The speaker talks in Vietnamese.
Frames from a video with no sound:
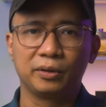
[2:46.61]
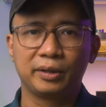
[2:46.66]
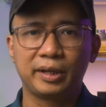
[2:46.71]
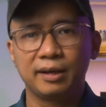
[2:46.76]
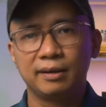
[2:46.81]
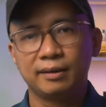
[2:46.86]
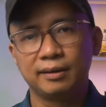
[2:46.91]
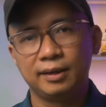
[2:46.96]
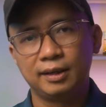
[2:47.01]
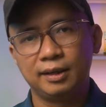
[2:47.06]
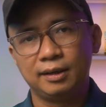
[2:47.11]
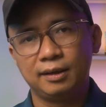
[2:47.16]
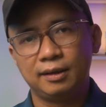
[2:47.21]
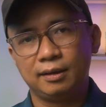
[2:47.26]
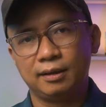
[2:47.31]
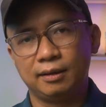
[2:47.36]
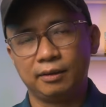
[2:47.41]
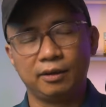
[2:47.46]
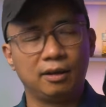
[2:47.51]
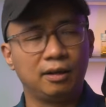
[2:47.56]
Ok,
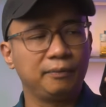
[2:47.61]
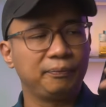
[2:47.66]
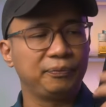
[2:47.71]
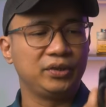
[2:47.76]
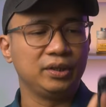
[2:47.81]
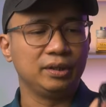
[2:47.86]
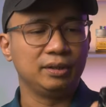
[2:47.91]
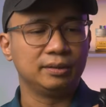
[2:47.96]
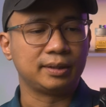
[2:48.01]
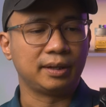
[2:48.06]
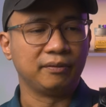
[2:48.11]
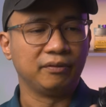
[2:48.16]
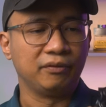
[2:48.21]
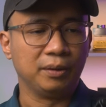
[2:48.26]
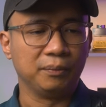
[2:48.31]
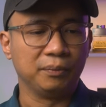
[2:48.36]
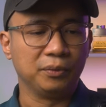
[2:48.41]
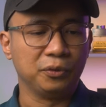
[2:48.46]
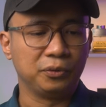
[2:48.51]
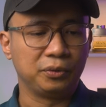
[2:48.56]
đó thì sản
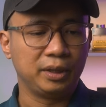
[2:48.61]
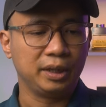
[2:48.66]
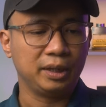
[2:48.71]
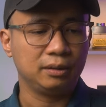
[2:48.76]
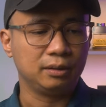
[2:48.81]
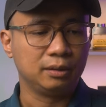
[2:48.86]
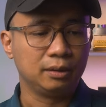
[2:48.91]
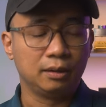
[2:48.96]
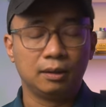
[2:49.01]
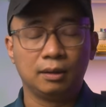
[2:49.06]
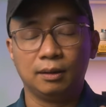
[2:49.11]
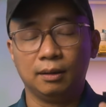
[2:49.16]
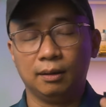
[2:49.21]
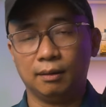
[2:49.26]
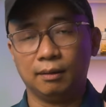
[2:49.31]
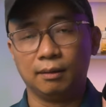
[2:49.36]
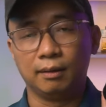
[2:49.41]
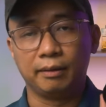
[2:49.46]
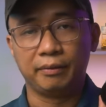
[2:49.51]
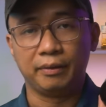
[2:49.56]
phẩm đầu tiên
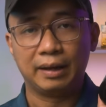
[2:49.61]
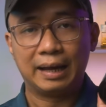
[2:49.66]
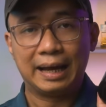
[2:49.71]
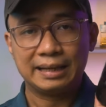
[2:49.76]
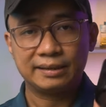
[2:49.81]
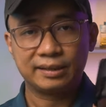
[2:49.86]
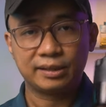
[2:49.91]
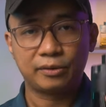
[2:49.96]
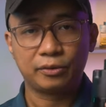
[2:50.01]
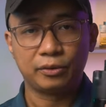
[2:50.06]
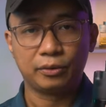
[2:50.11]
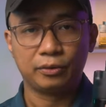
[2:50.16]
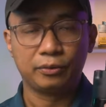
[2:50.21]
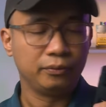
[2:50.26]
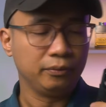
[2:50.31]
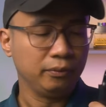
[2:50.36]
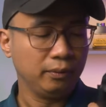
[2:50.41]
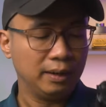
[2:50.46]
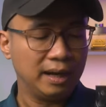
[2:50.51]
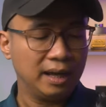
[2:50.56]
đó là Azzaro
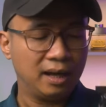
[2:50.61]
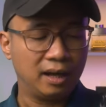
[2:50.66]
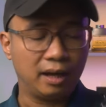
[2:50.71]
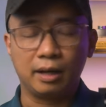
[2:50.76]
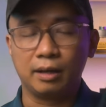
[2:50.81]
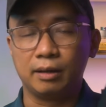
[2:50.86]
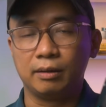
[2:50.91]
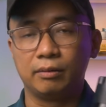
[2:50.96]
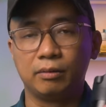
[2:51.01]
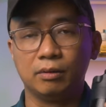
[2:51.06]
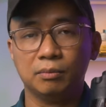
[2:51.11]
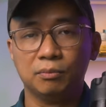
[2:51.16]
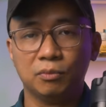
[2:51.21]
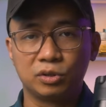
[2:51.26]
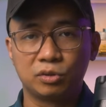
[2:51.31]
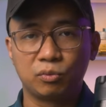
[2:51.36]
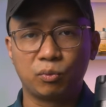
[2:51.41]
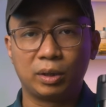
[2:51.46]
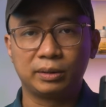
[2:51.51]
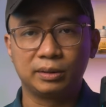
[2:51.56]
Line The
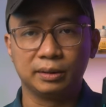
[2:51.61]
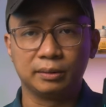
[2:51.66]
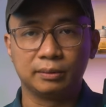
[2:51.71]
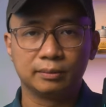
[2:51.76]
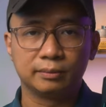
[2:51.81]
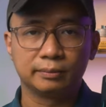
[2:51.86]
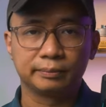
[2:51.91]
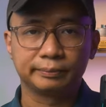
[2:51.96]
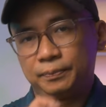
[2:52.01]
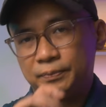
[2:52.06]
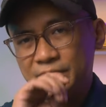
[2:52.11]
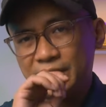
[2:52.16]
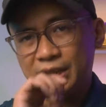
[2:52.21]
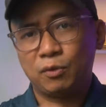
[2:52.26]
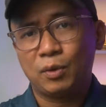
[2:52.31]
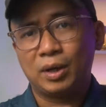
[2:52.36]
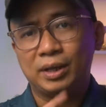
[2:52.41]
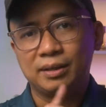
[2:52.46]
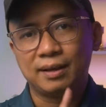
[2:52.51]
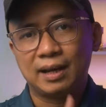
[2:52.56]
Most Wanted.
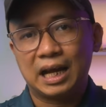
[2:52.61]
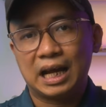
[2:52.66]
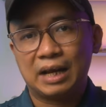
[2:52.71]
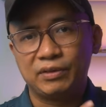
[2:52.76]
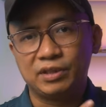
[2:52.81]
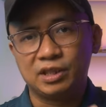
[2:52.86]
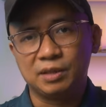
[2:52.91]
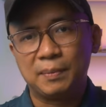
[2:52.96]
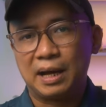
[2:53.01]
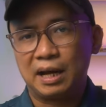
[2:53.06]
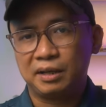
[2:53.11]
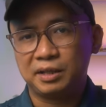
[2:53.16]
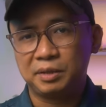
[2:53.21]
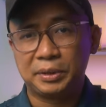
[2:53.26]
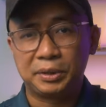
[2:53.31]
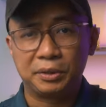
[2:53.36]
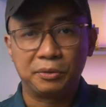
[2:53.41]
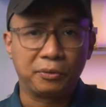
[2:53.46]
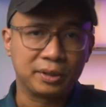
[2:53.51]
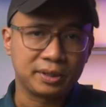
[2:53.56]
Chai nước hoa thứ hai và thứ ba
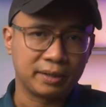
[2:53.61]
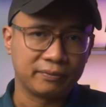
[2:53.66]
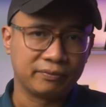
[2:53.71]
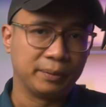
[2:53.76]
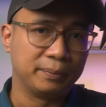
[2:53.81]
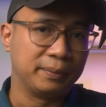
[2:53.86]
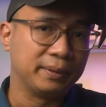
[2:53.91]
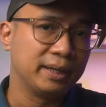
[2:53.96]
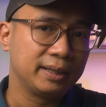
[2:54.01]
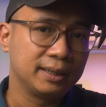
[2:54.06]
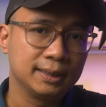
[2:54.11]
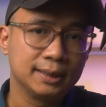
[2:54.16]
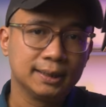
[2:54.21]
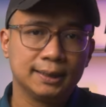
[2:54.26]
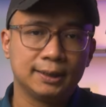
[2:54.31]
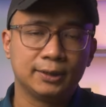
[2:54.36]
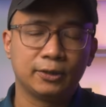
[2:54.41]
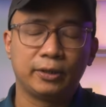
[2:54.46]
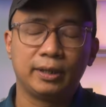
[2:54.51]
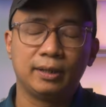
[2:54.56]
thì mình không có sản phẩm ở đây,
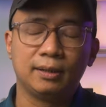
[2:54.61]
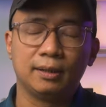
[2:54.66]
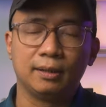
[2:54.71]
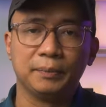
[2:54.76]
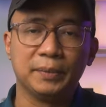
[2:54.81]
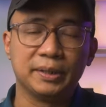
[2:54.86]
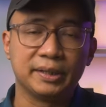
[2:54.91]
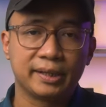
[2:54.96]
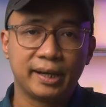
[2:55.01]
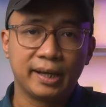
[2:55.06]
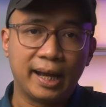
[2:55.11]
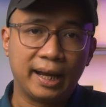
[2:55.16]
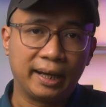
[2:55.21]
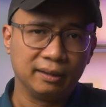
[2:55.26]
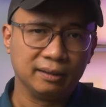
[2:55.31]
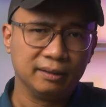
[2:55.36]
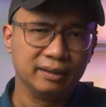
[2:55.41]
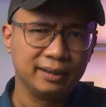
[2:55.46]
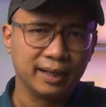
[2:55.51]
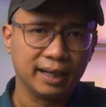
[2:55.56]
cho nên là mình sẽ để
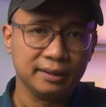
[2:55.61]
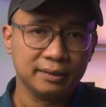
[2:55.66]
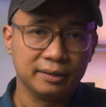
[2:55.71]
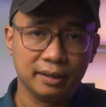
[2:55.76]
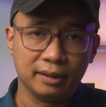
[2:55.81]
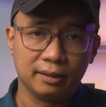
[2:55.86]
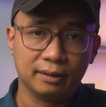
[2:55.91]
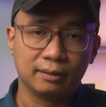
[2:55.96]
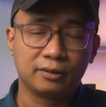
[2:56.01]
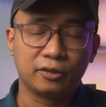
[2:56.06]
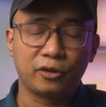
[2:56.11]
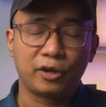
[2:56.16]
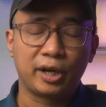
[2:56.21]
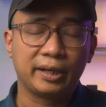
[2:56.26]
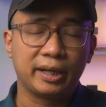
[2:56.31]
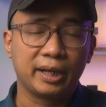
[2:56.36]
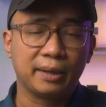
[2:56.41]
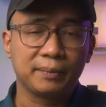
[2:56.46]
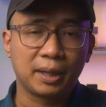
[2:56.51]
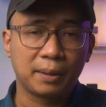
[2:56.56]
ảnh hình ảnh để cho
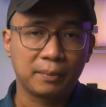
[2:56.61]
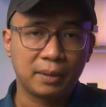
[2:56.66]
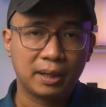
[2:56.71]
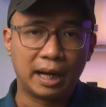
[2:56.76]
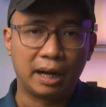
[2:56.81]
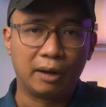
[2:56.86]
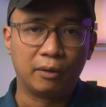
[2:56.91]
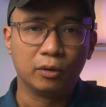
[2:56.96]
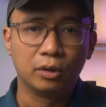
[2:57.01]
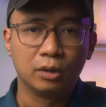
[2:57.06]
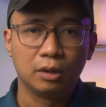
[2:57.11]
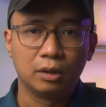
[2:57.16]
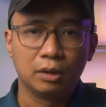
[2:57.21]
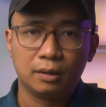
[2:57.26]
các anh em tham khảo.